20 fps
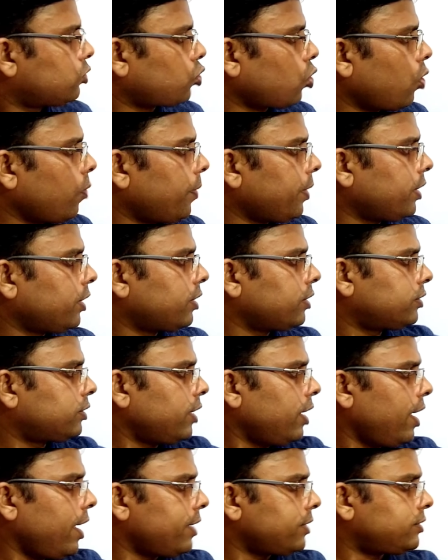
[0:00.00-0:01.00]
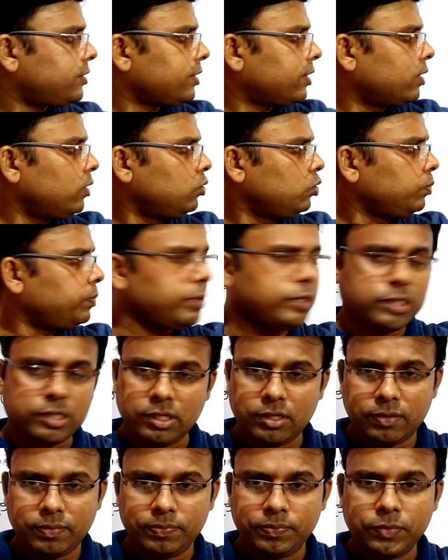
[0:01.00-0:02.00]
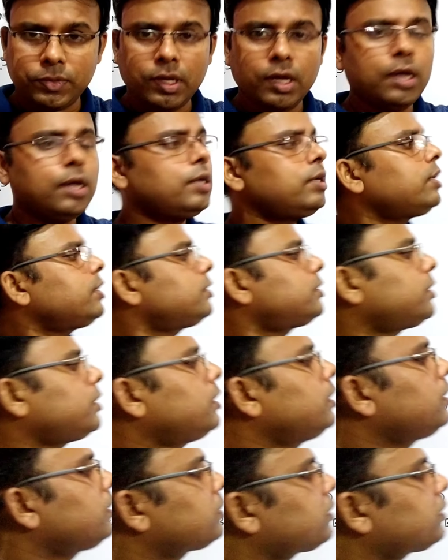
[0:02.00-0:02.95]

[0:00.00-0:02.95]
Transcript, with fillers: সমবেগের ক্ষেত্রে এস ইকাল টু ভিটি ঠিক আছে